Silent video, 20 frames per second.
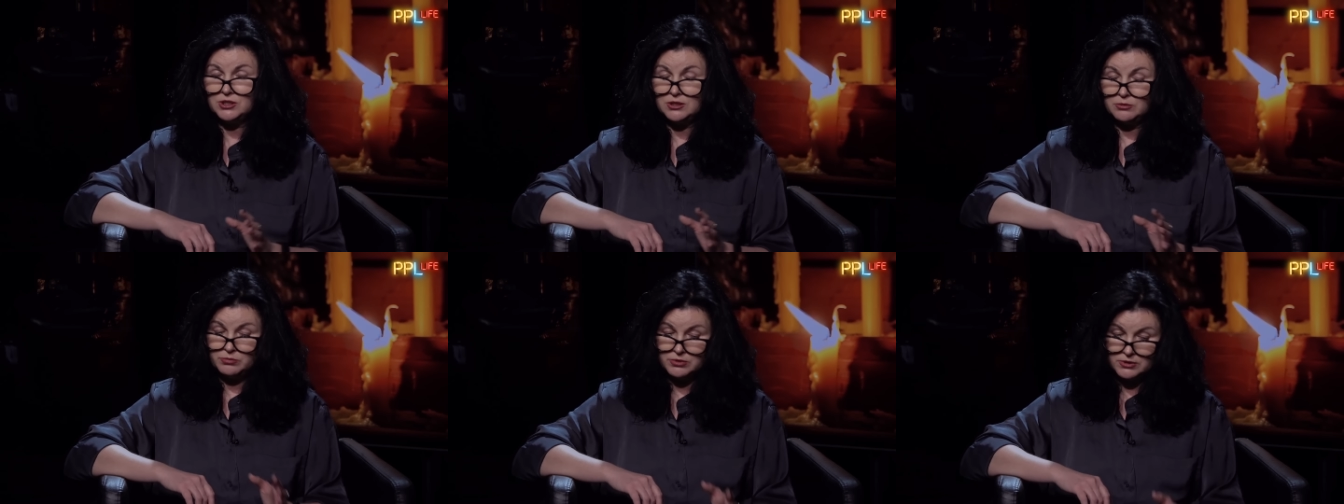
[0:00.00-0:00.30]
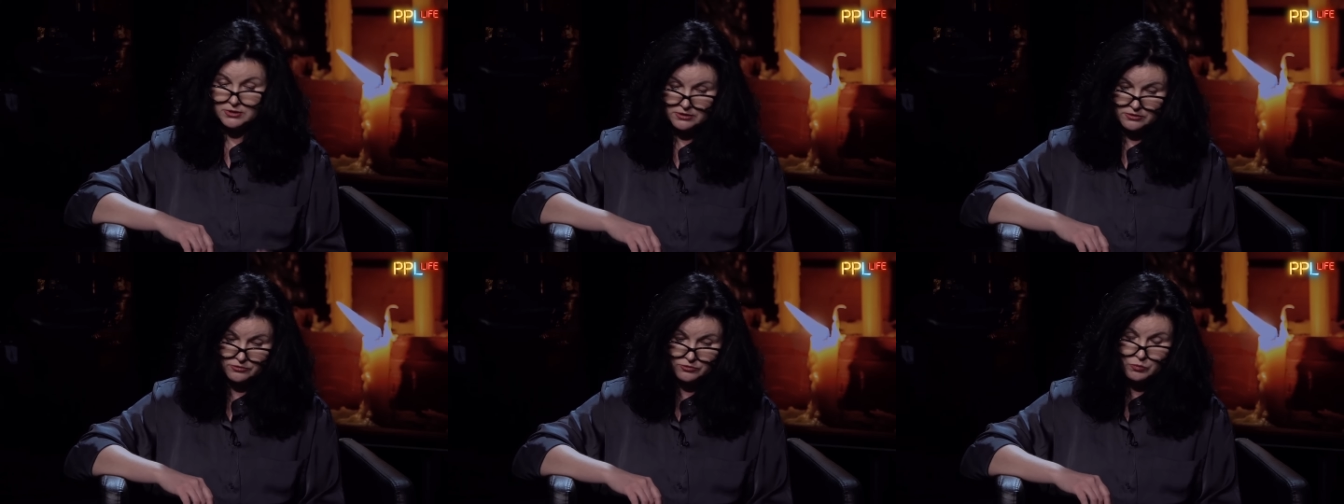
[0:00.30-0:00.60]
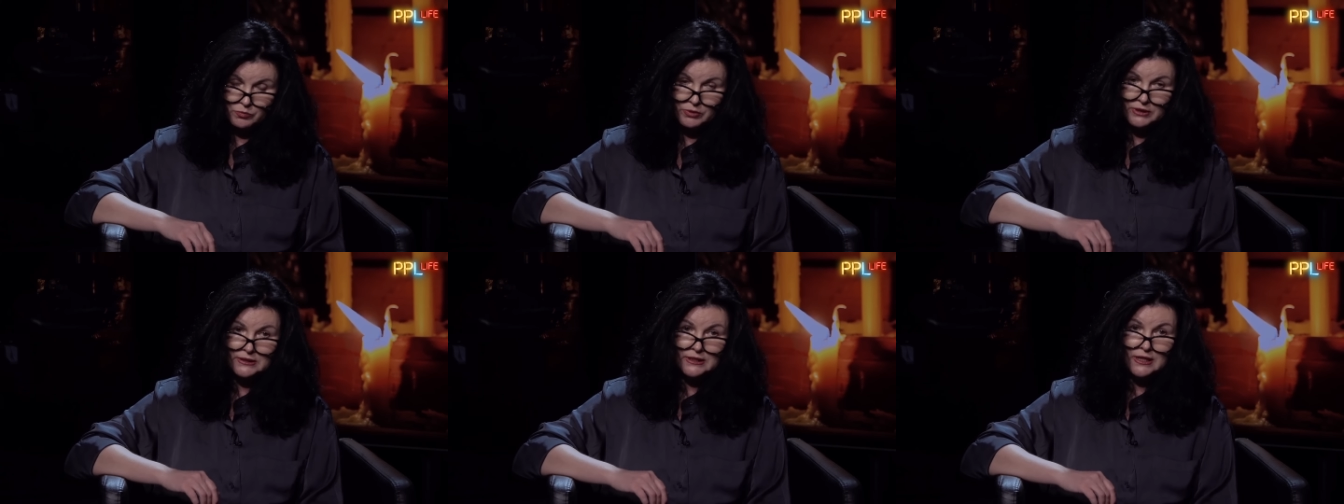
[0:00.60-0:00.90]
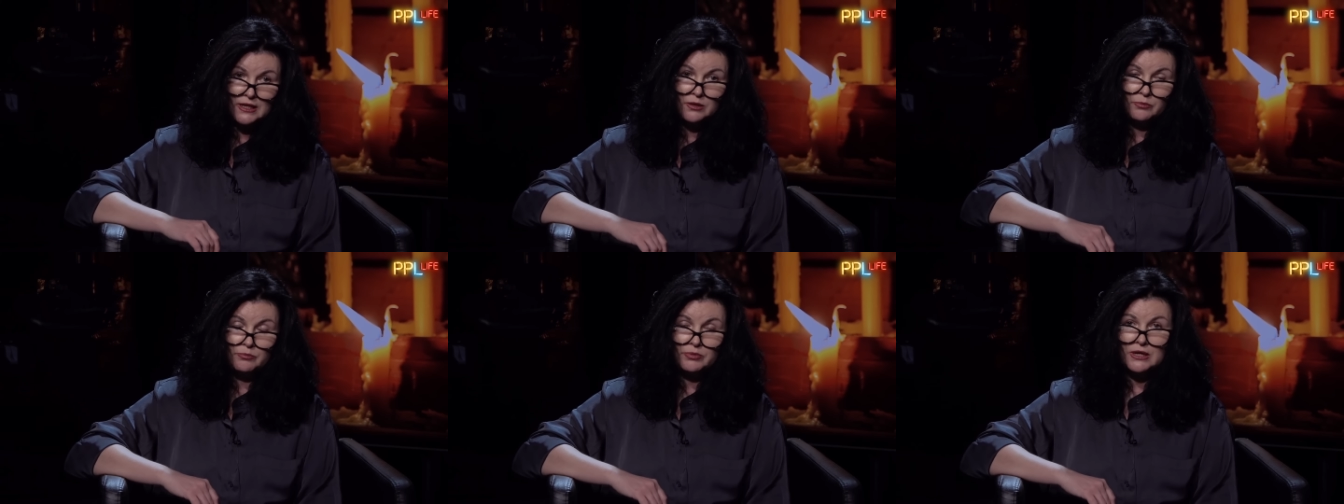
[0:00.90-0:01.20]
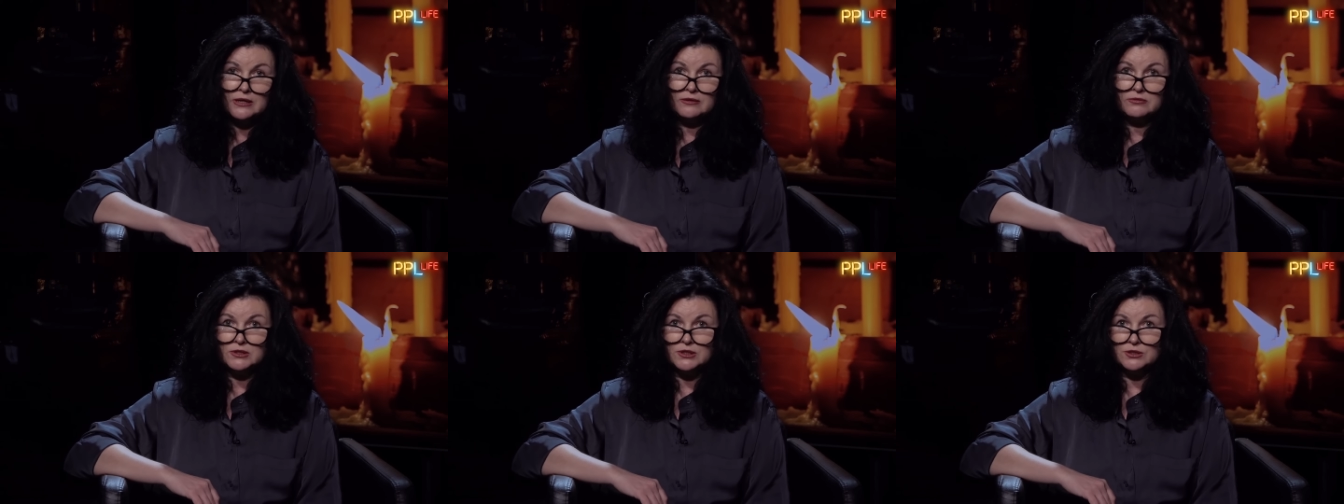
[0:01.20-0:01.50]
либо выполняли
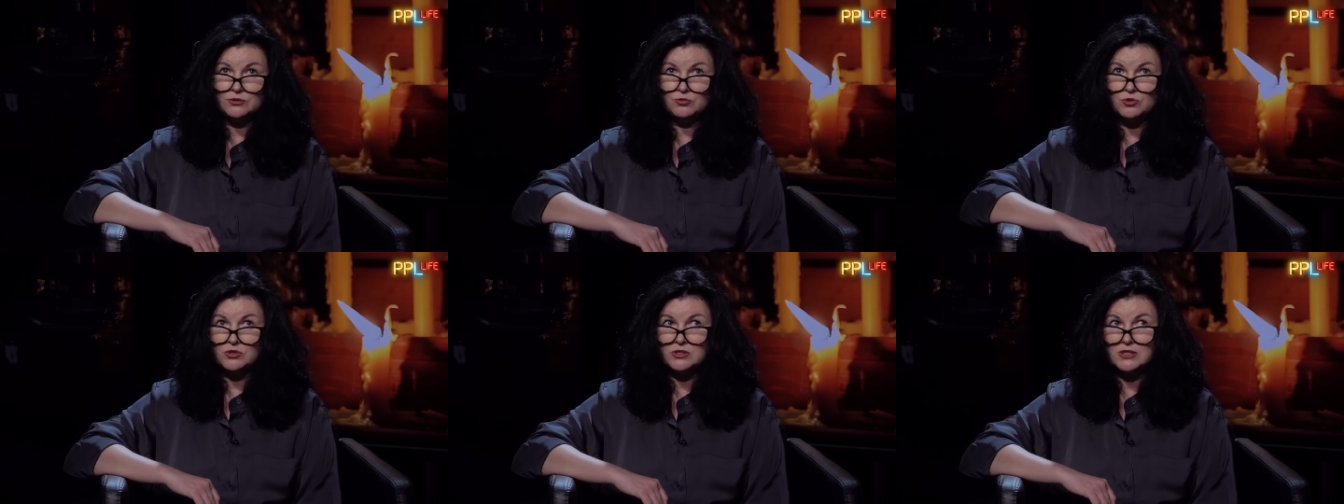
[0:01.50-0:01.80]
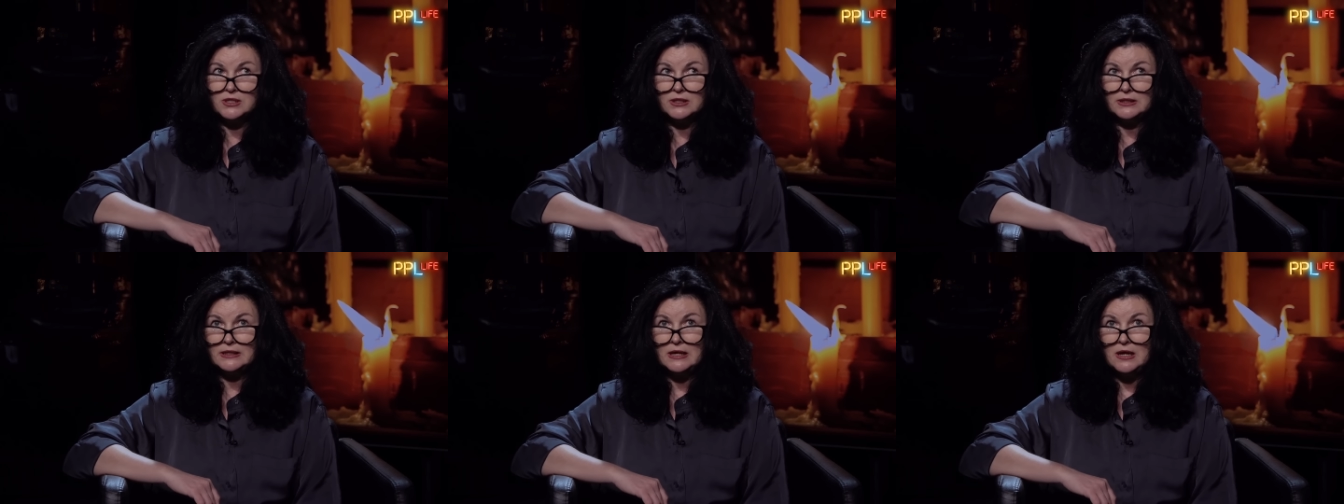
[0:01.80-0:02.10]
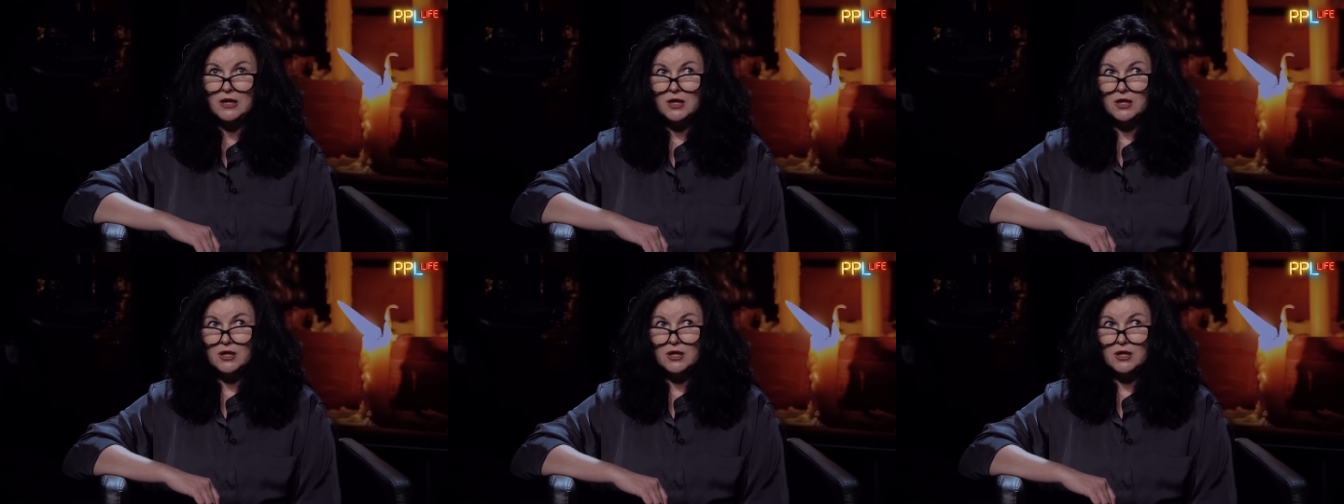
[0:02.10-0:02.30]
правила двух стен,